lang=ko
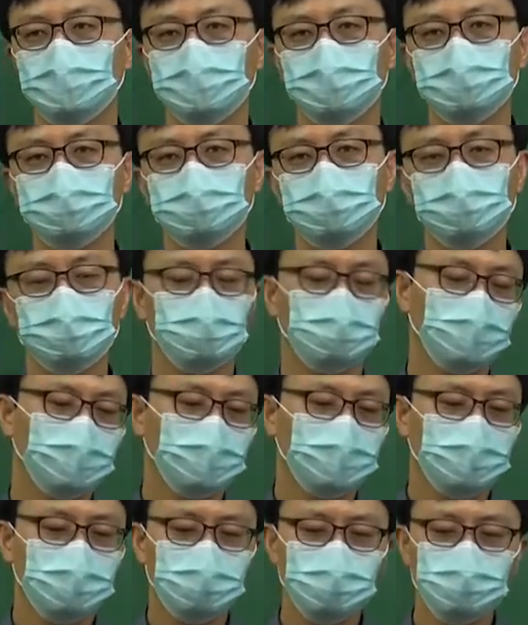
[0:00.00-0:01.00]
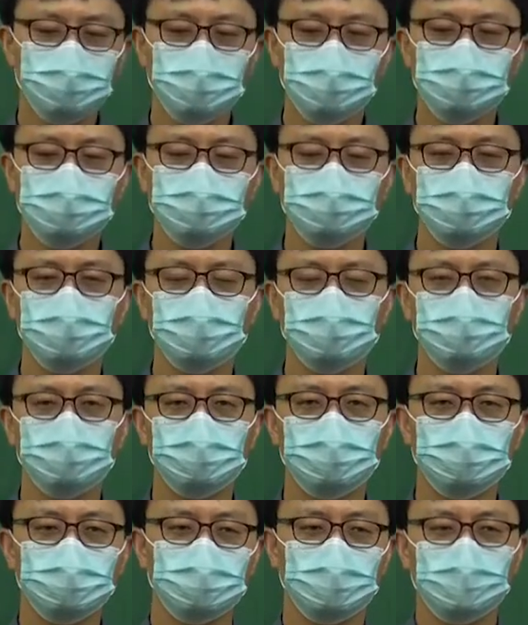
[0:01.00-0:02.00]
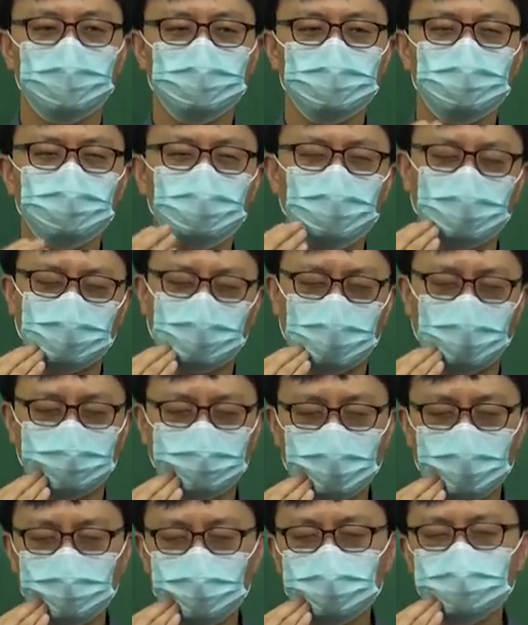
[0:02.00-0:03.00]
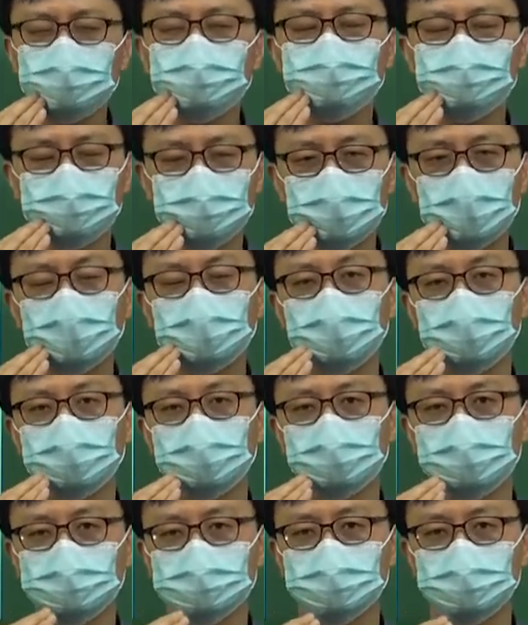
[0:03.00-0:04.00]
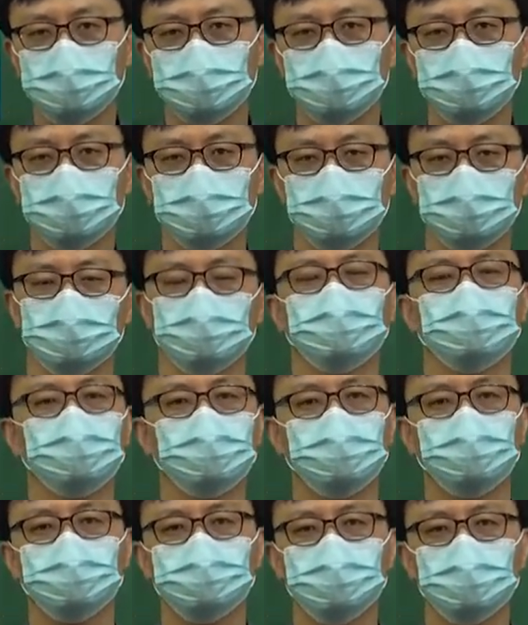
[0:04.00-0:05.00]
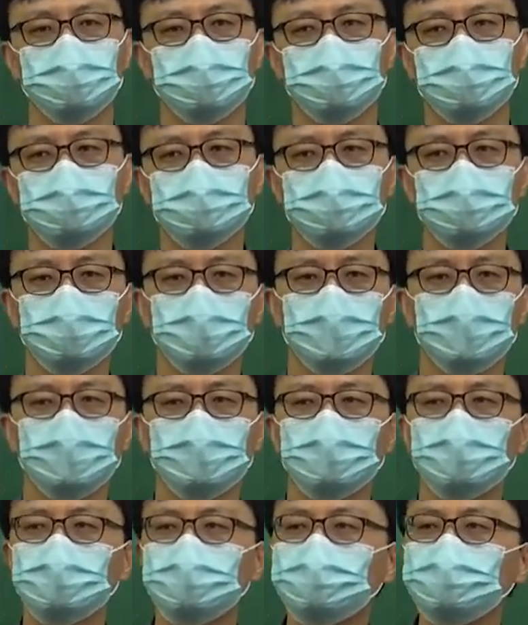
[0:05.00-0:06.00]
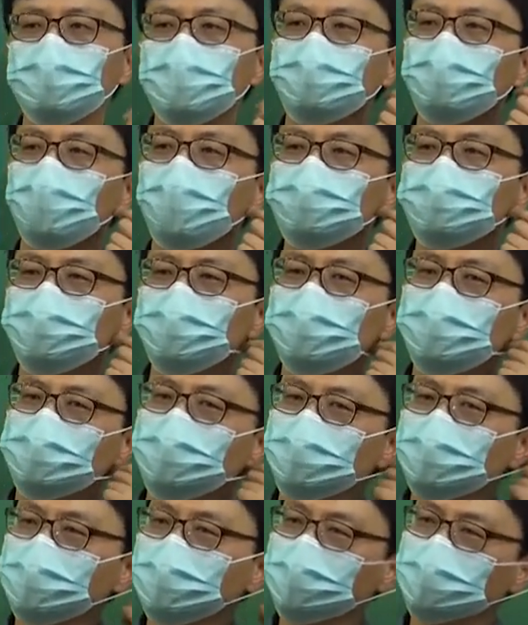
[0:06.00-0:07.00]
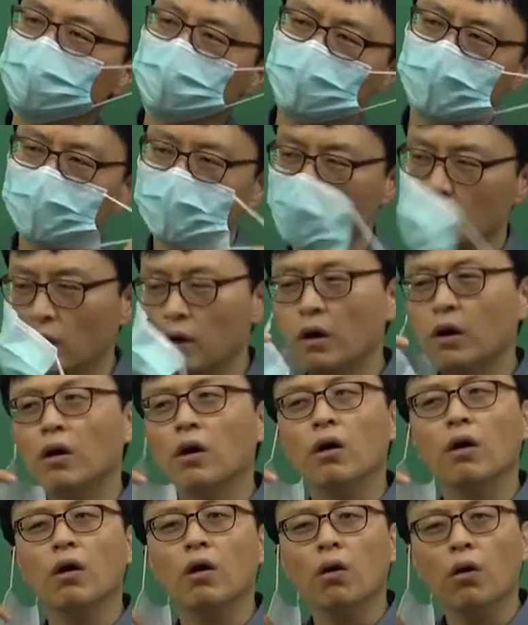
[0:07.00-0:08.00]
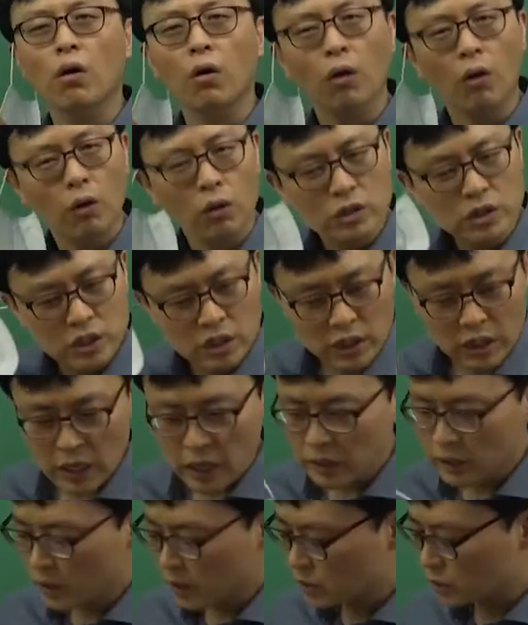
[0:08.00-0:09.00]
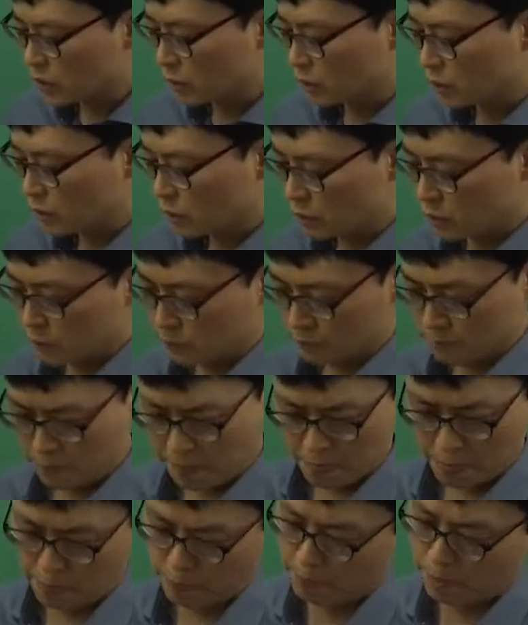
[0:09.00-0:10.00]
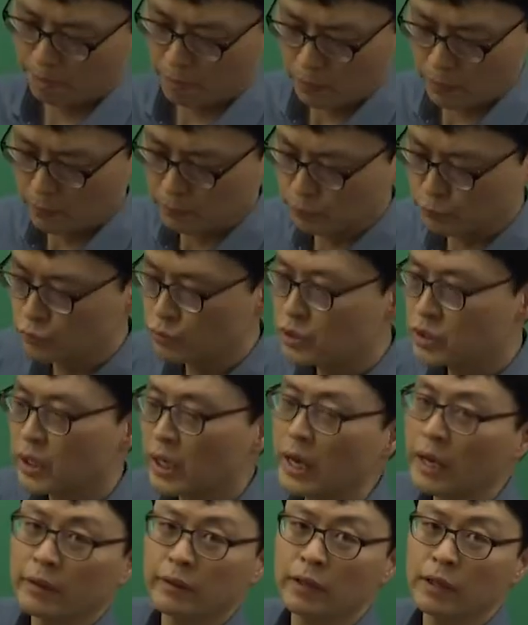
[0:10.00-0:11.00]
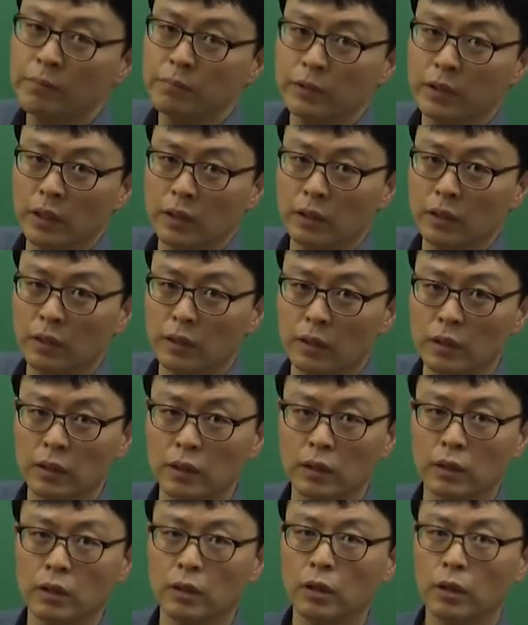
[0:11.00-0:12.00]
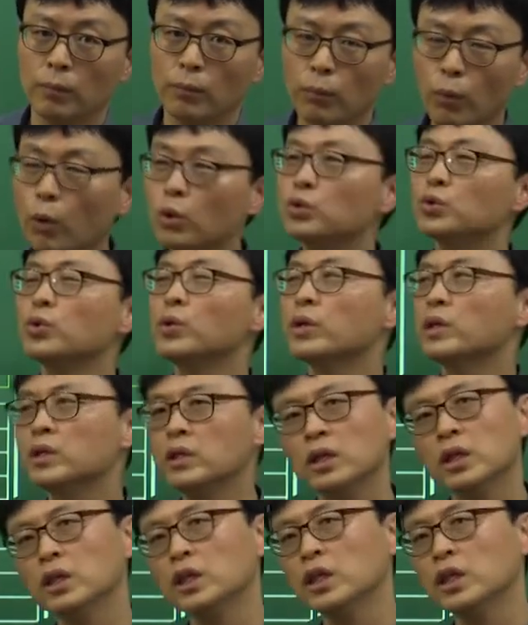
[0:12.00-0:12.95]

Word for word: 그래서 그런 면접이 되면은 좀 이게 답답해서 문제가 되는 거지 어 문제가 되는 거지 여러분의 목소리 크기는 어지간해서는 문제가 안 됩니다 목소리 크기